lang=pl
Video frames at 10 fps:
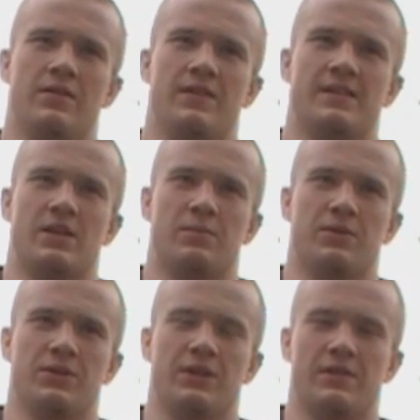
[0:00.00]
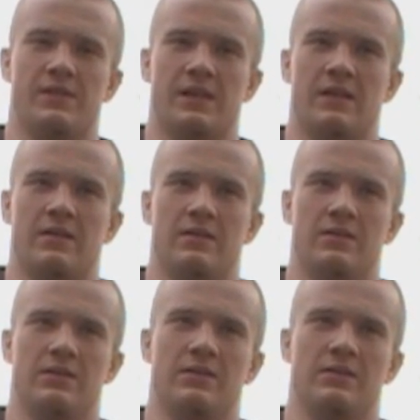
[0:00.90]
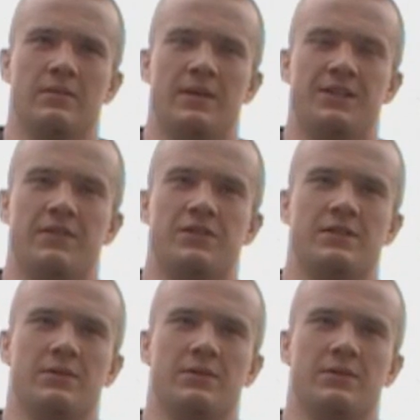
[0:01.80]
2-0 po dogrywce, no i do Maćka wyszedł